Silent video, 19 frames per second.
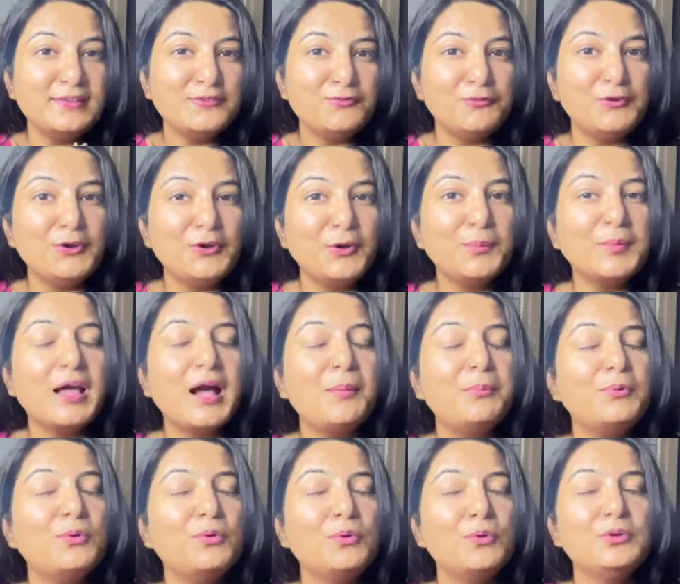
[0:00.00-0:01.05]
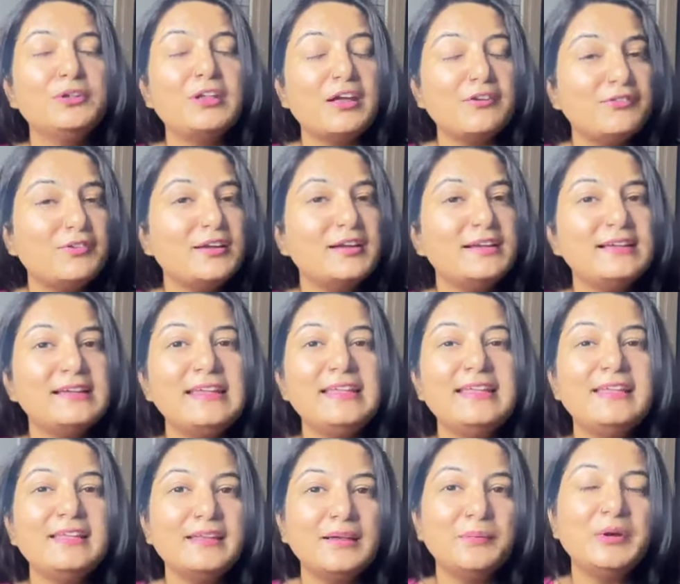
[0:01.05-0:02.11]
इस वीडियो में आप लोगों को डेफिनेटली
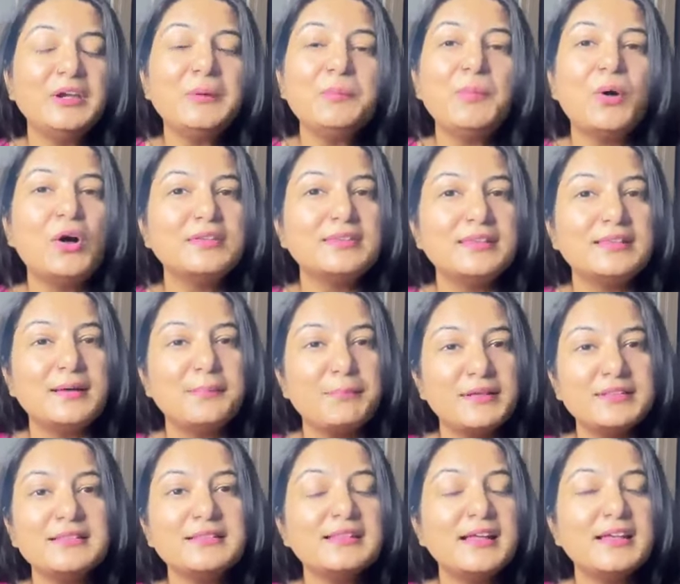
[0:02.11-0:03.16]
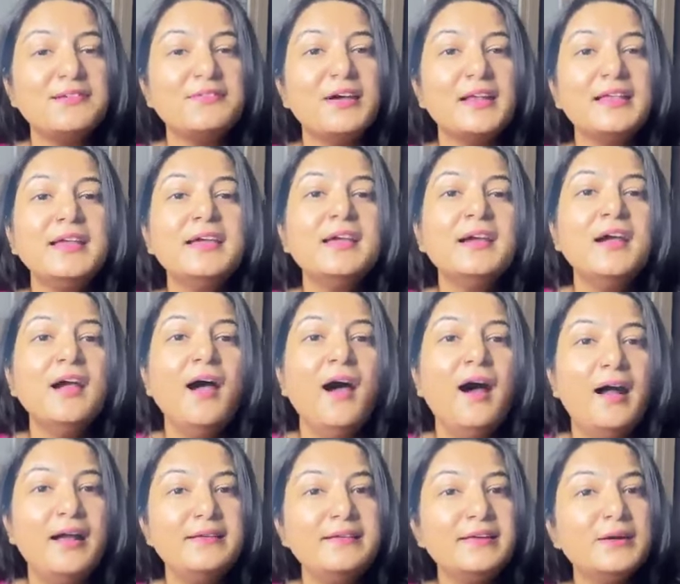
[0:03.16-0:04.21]
ये रेमेडी बहुत ज्यादा पसंद आने वाली है
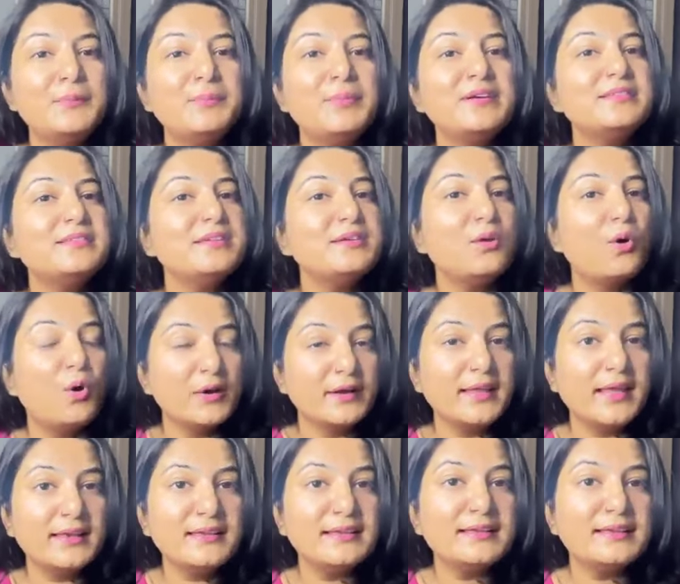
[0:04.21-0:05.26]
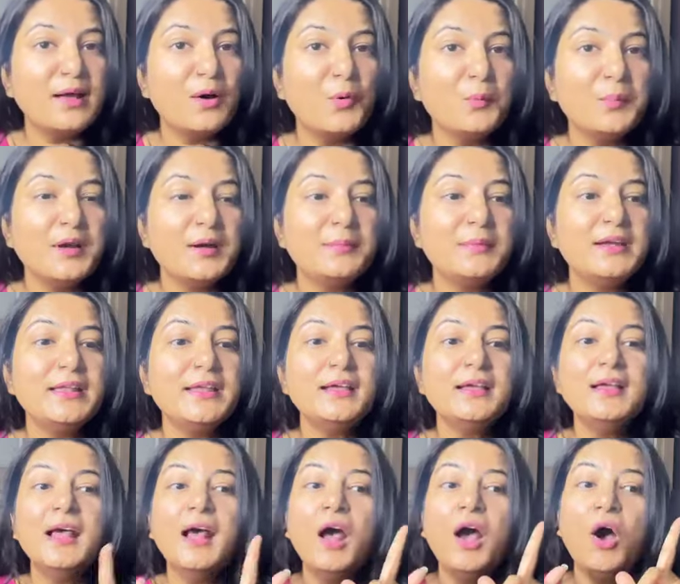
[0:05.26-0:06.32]
हंड्रेड ऑर्गेनिक होम रेमेडी है
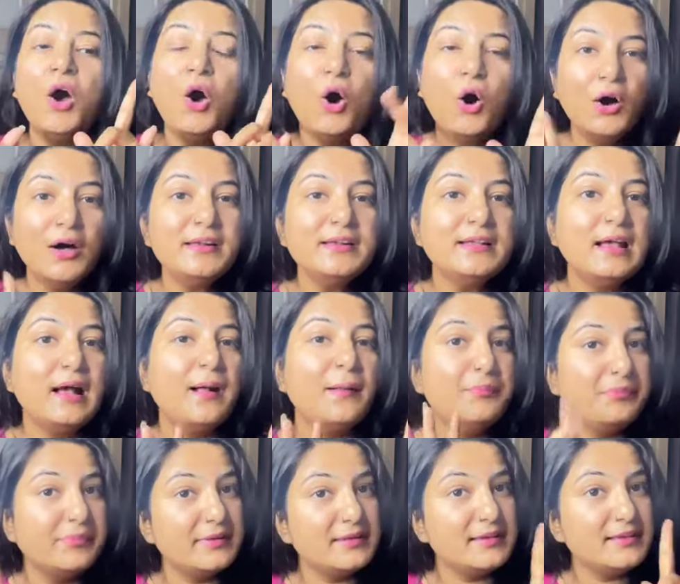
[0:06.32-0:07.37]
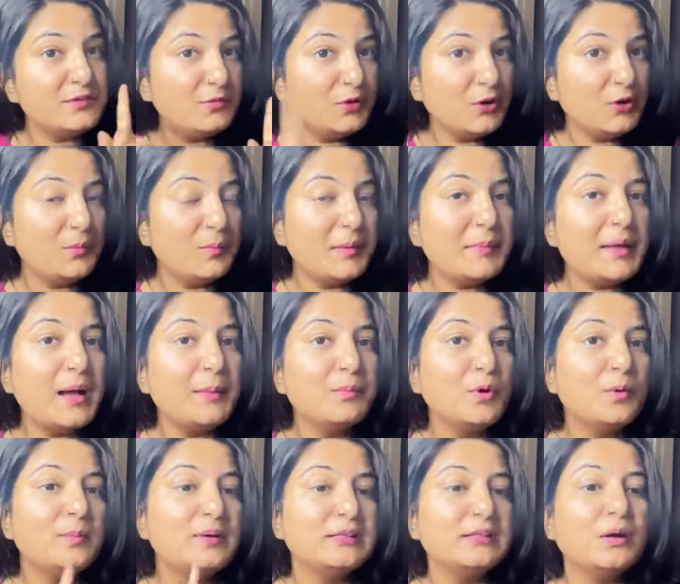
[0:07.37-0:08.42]
और इस वीडियो में मैं
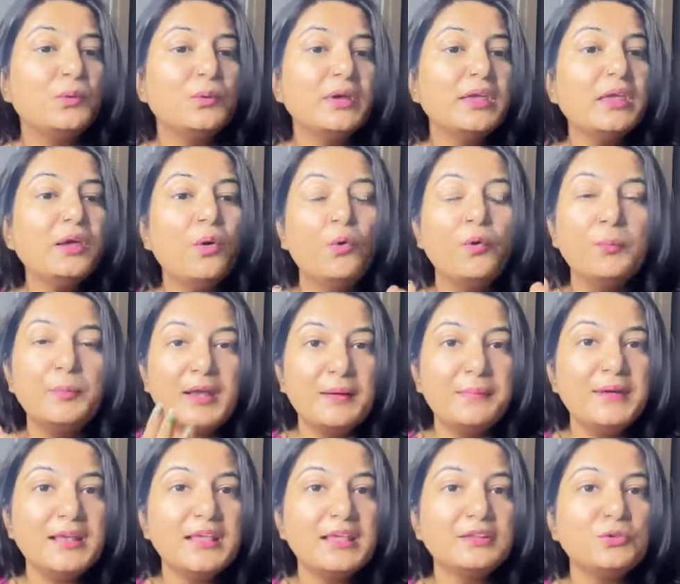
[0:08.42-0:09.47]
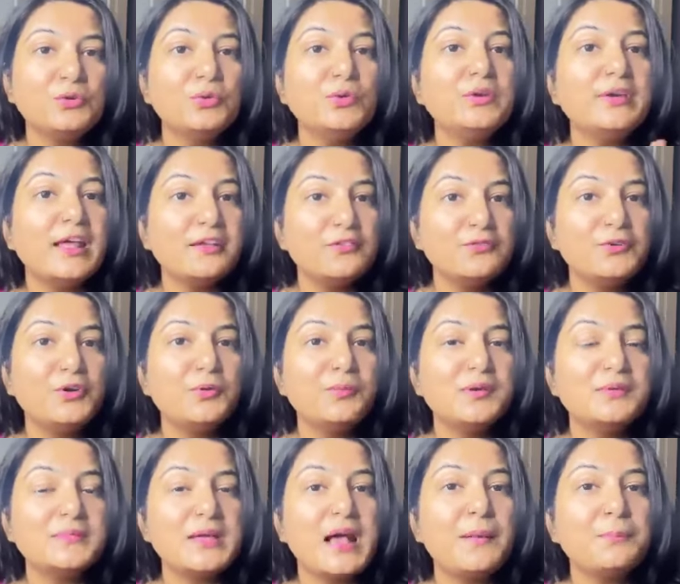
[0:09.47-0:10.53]
आपको बताऊंगी होम रेमेडी के थ्रू नेक्स्ट वीडियो
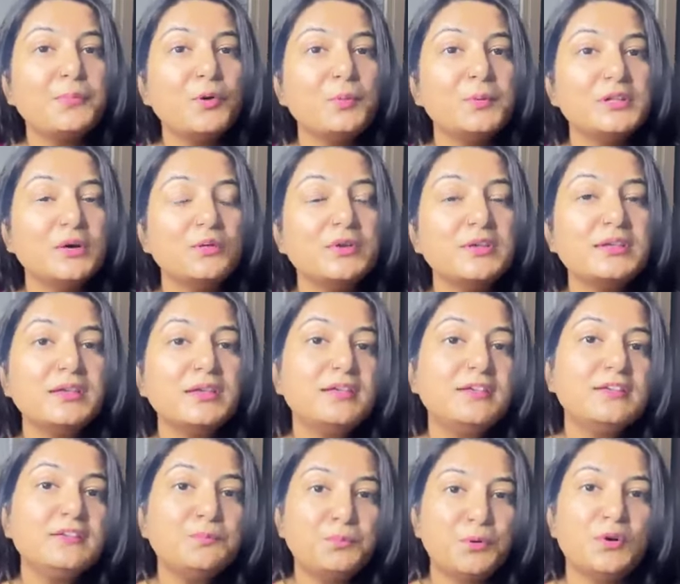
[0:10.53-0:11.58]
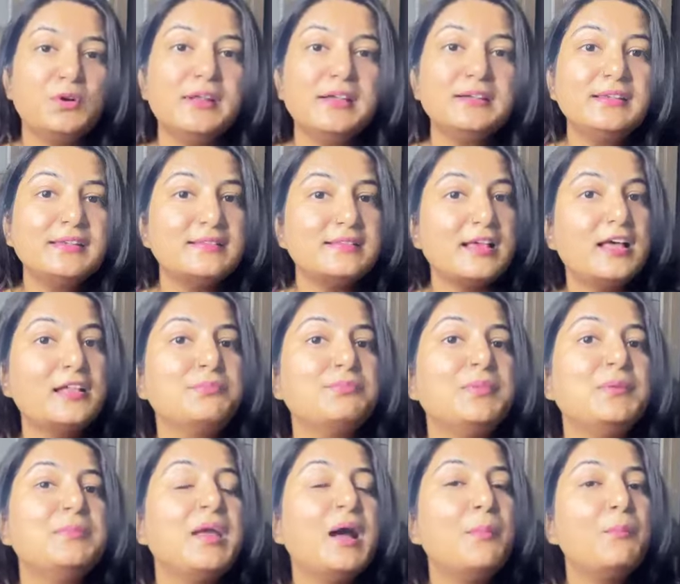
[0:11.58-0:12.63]
में मैं आपको बताऊंगी कि किस प्रोडक्ट के साथ
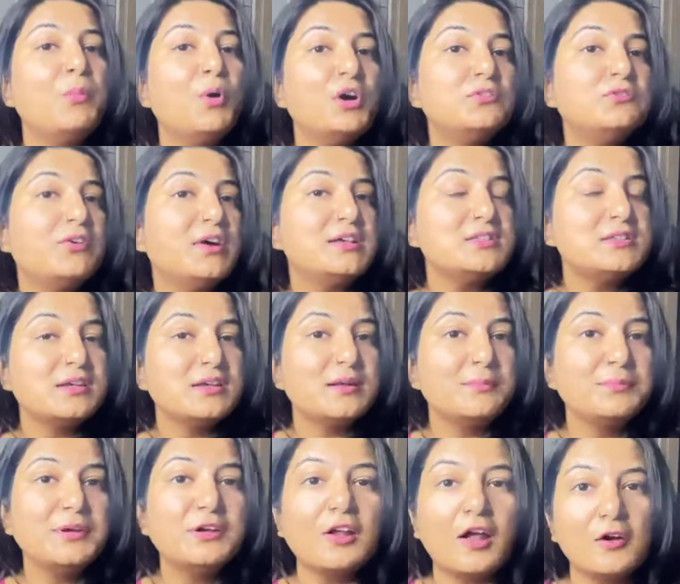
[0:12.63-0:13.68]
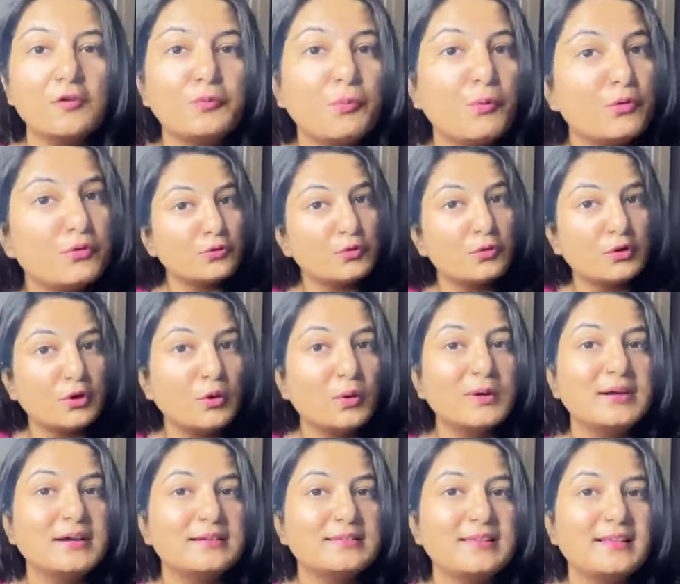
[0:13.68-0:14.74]
में भी आप बहुत फास्टर अपने डार्क स्पॉट्स को क्योर
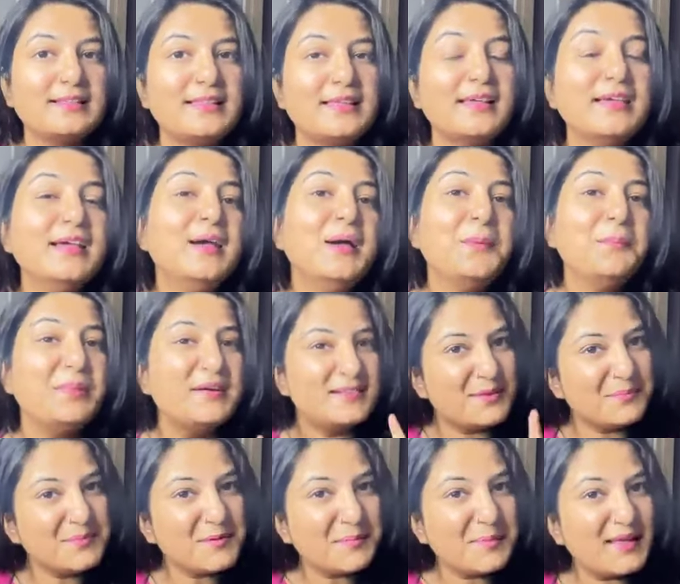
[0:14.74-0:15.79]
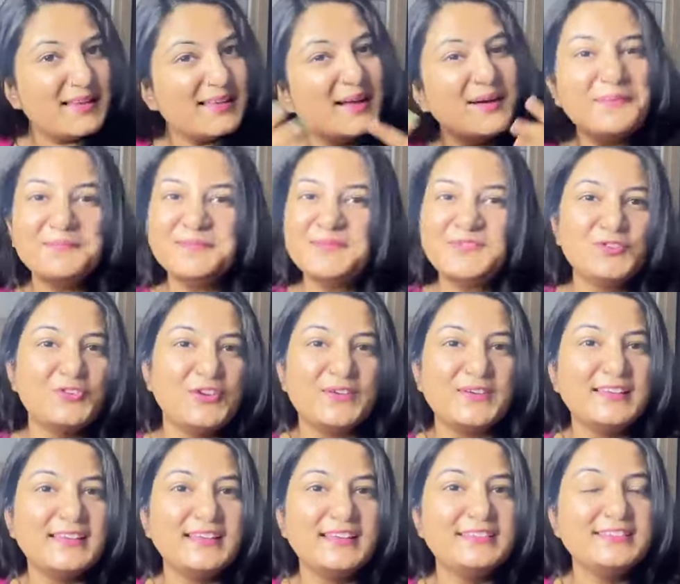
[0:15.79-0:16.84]
कर सकते हैं पर सबसे पहले हम
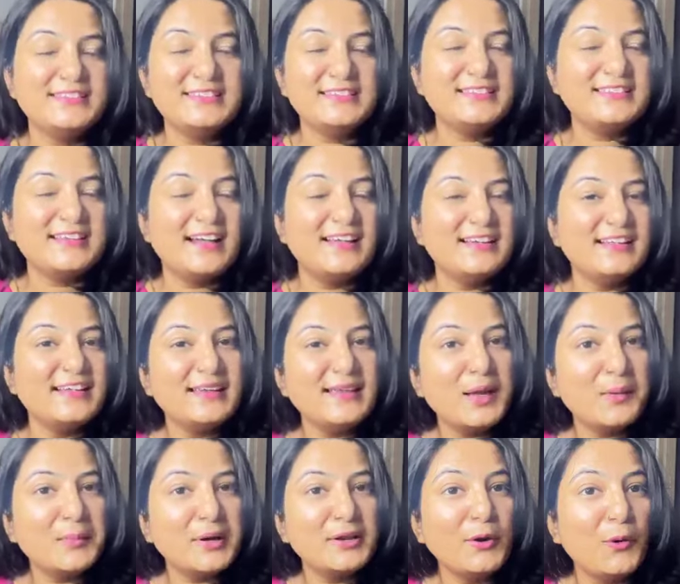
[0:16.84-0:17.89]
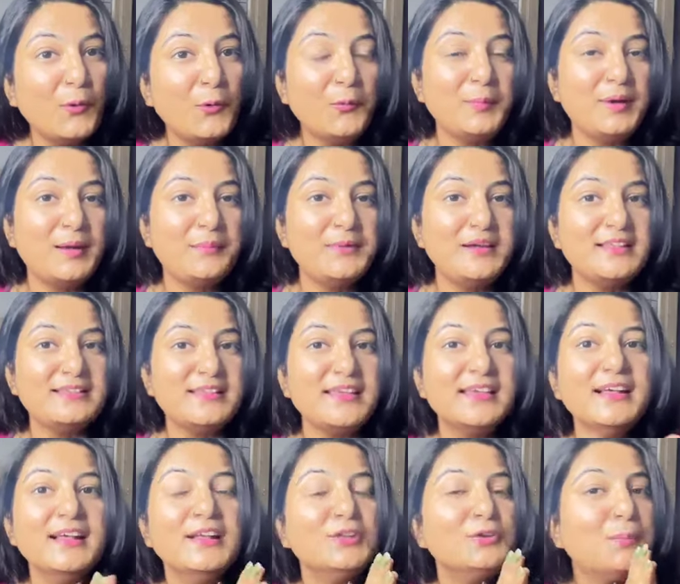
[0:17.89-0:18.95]
शेयर स्टार्ट करेंगे हमारी होम रेमेडी से
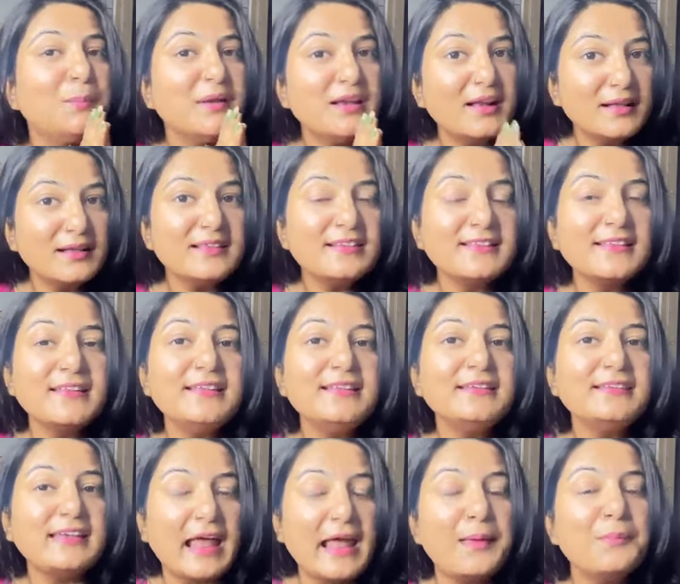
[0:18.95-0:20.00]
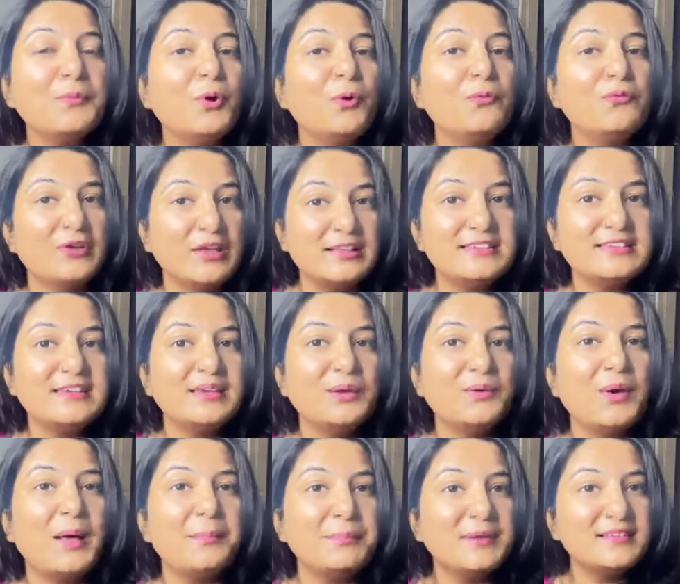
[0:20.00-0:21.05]
तो बिना किसी टाइम को वेस्ट किए
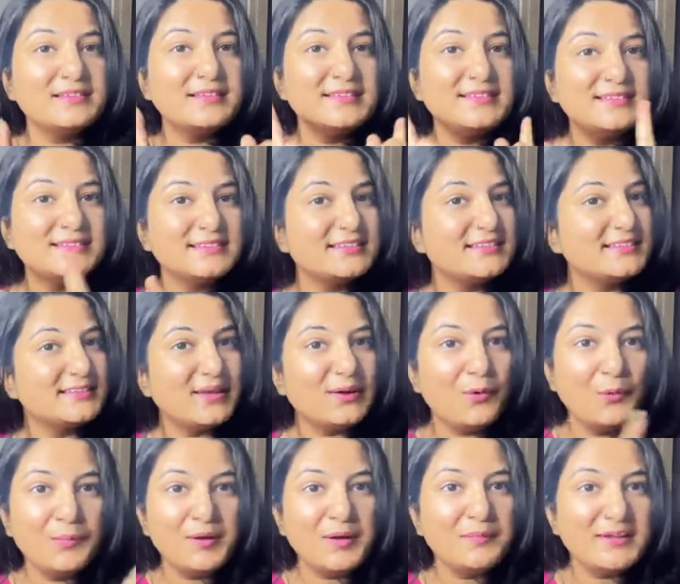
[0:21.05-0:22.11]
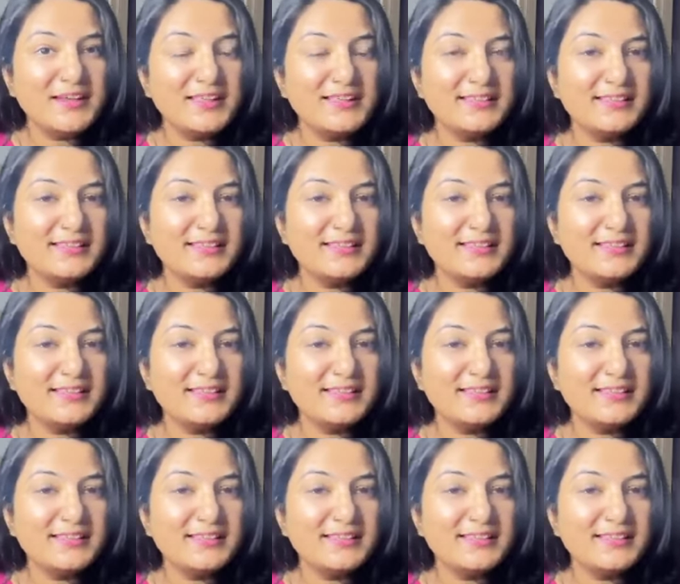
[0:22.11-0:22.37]
आपकी जल्दी से चलते हैं होम रेमेडी की